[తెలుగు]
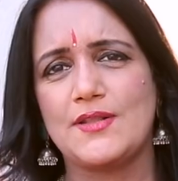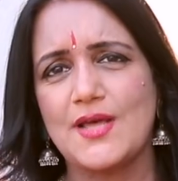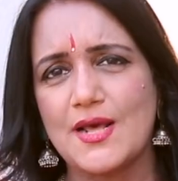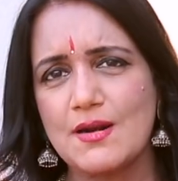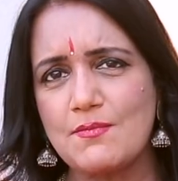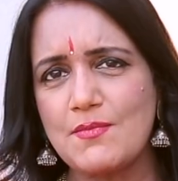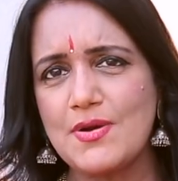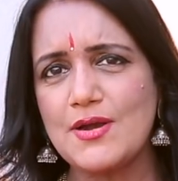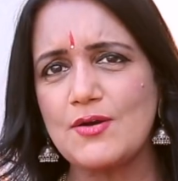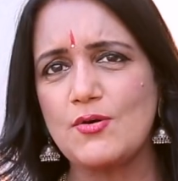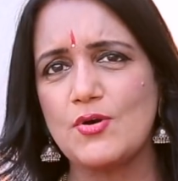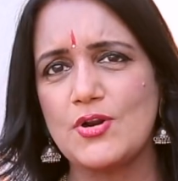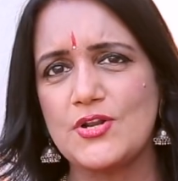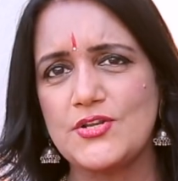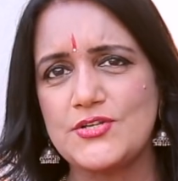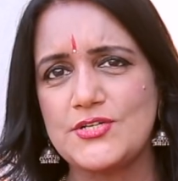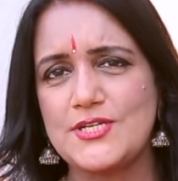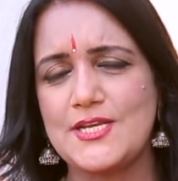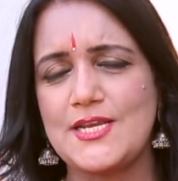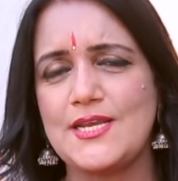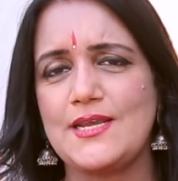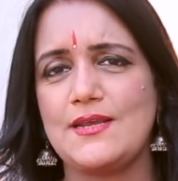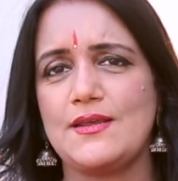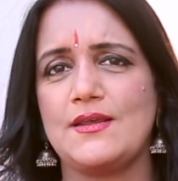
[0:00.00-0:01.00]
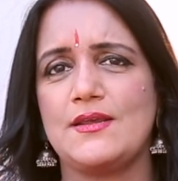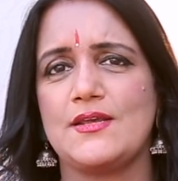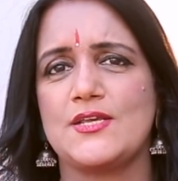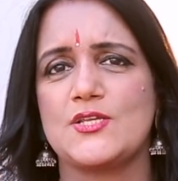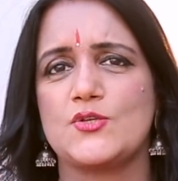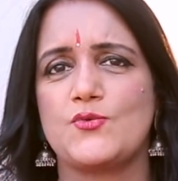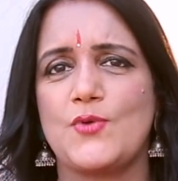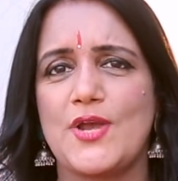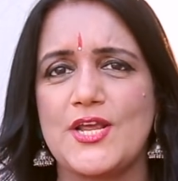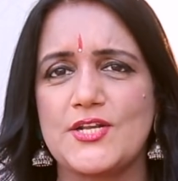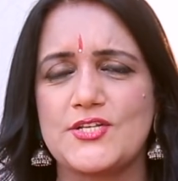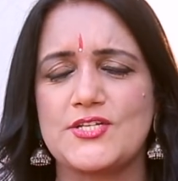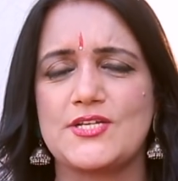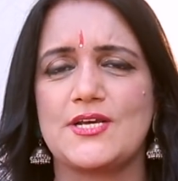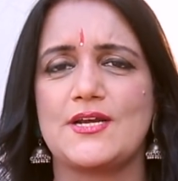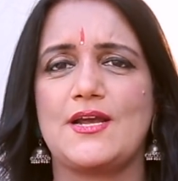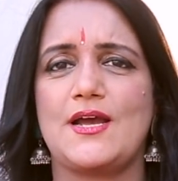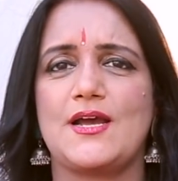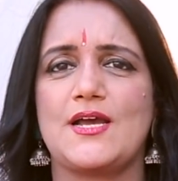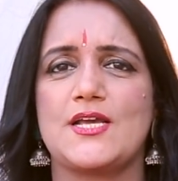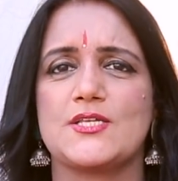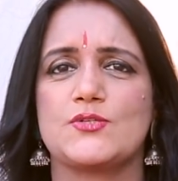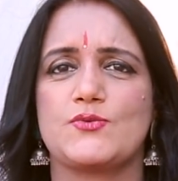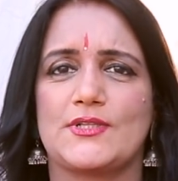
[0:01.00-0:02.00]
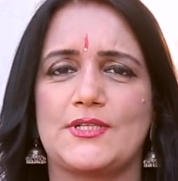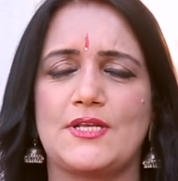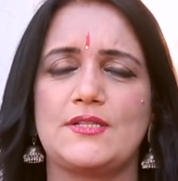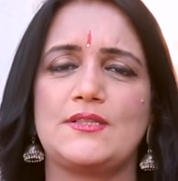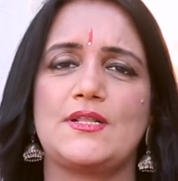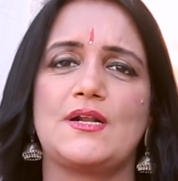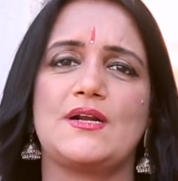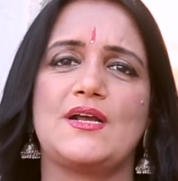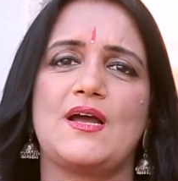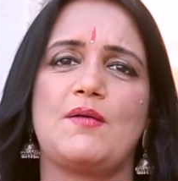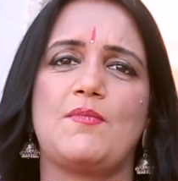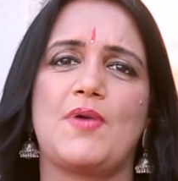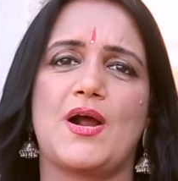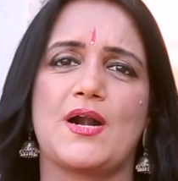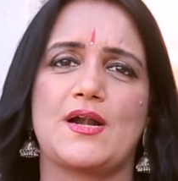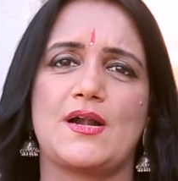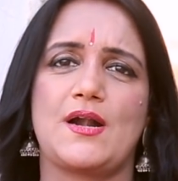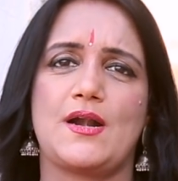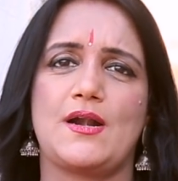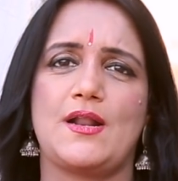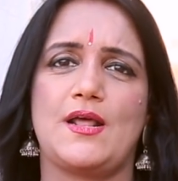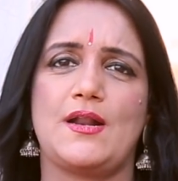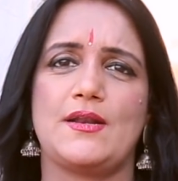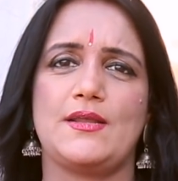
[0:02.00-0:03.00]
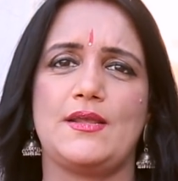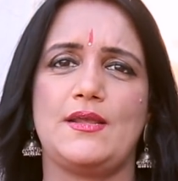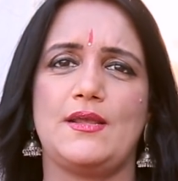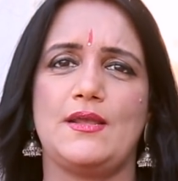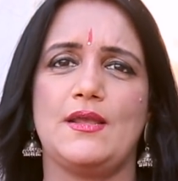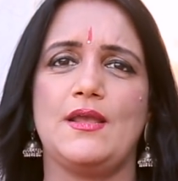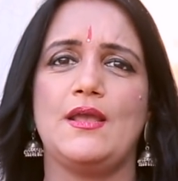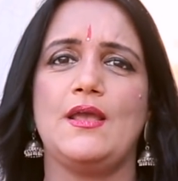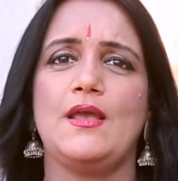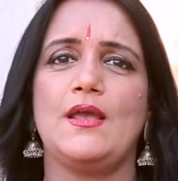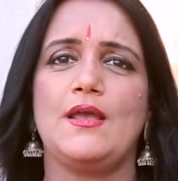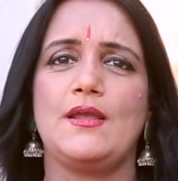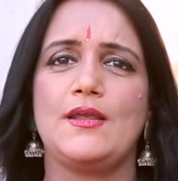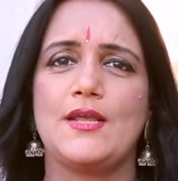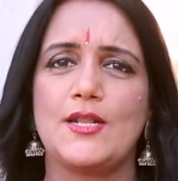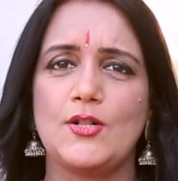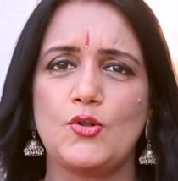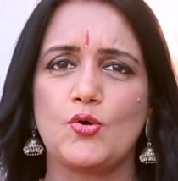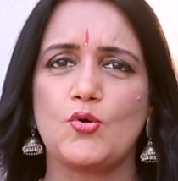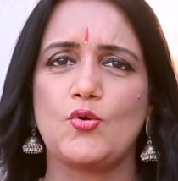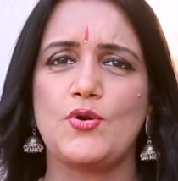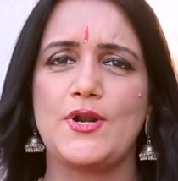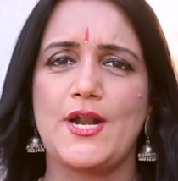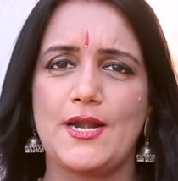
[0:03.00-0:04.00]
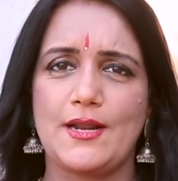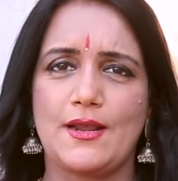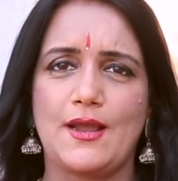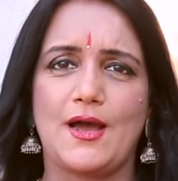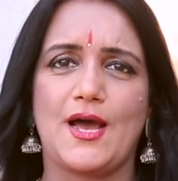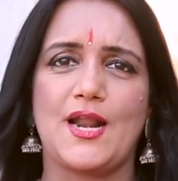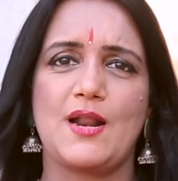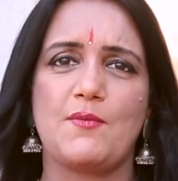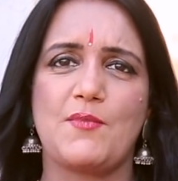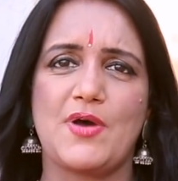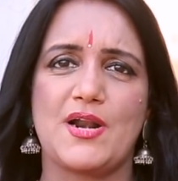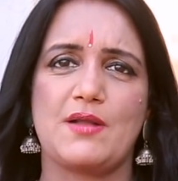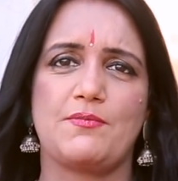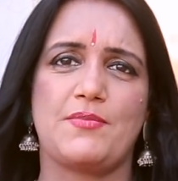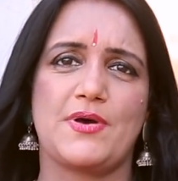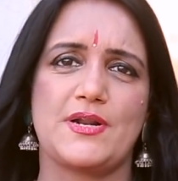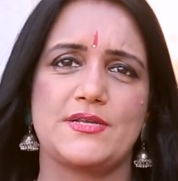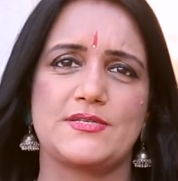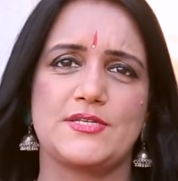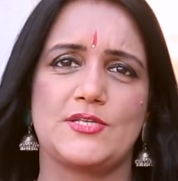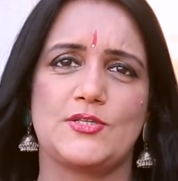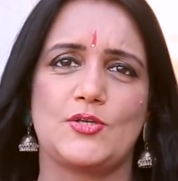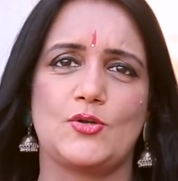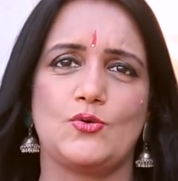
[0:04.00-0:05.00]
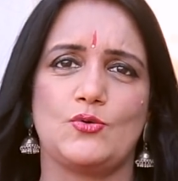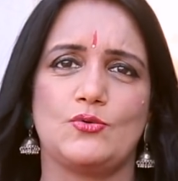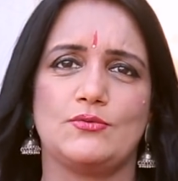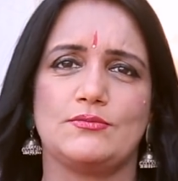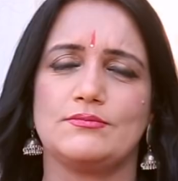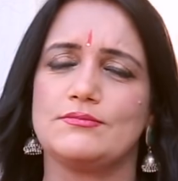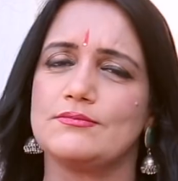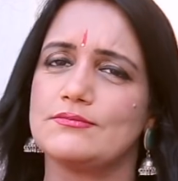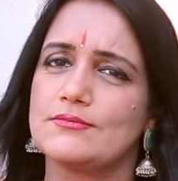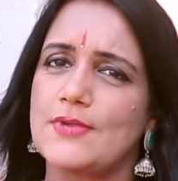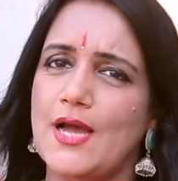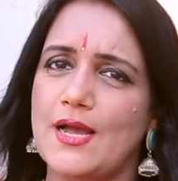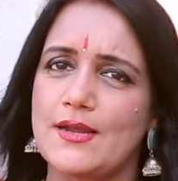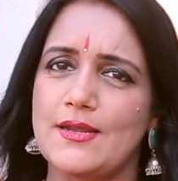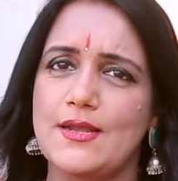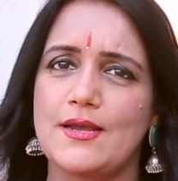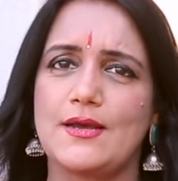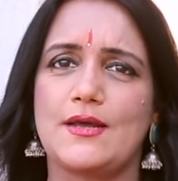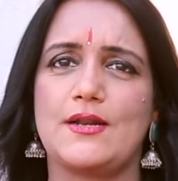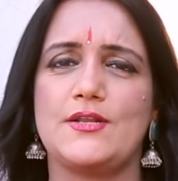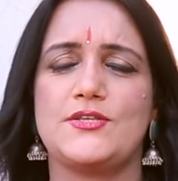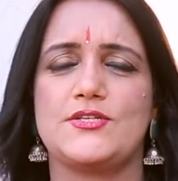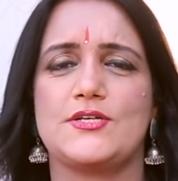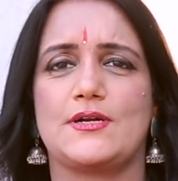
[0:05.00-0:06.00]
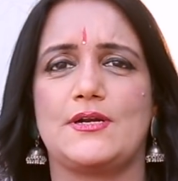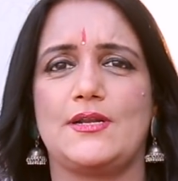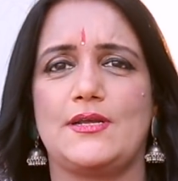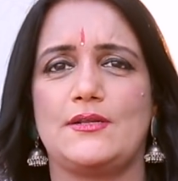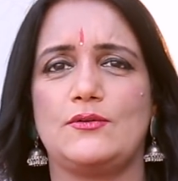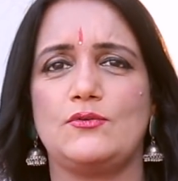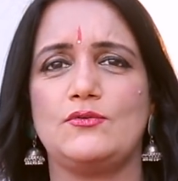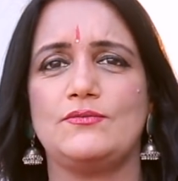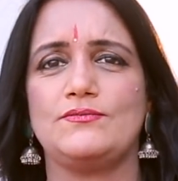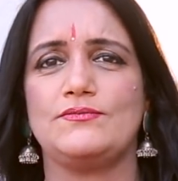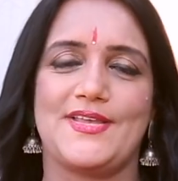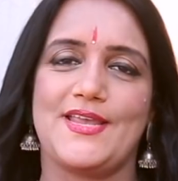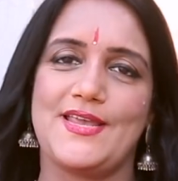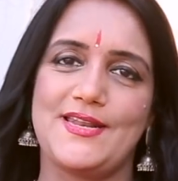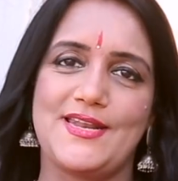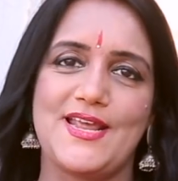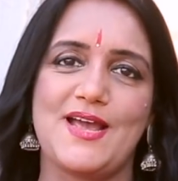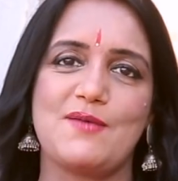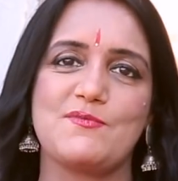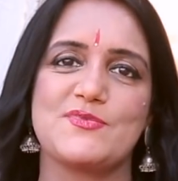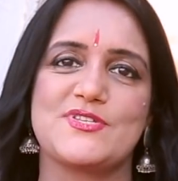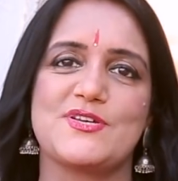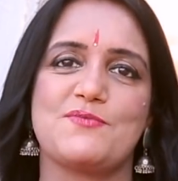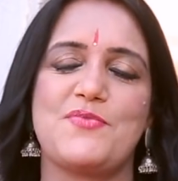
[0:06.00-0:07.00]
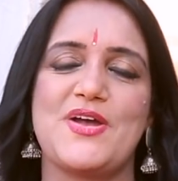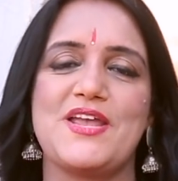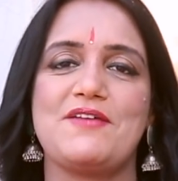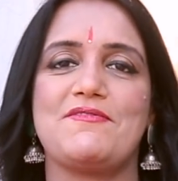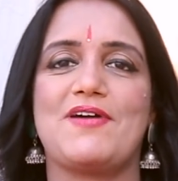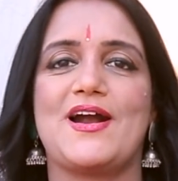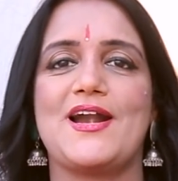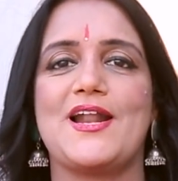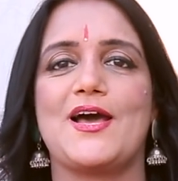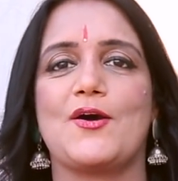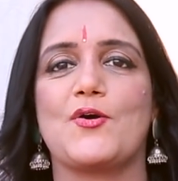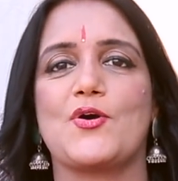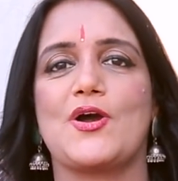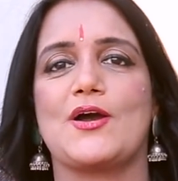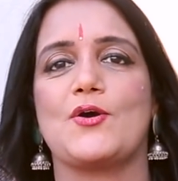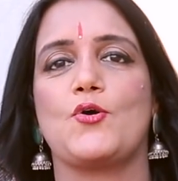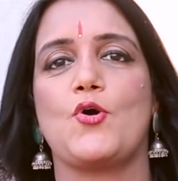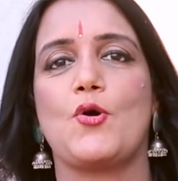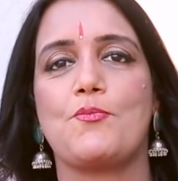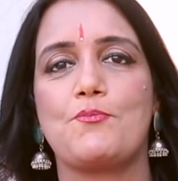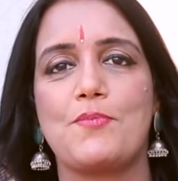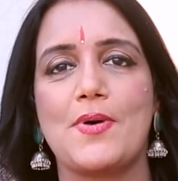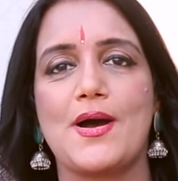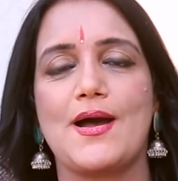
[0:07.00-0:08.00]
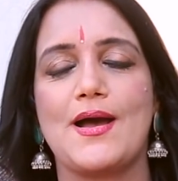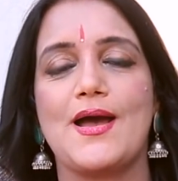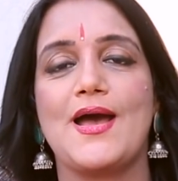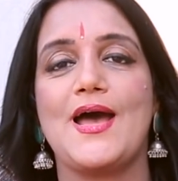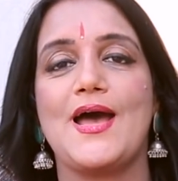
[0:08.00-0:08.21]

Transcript: ధర్మం గురించి స్వేచ్ఛగా స్వతంత్రంగా మాట్లాడడానికి ఎందుకు నేటి కాలమాన పరిస్థితులు అంగీకరించట్లేదు ఇదే అంశంపై ఇవాళ ఒక గొప్ప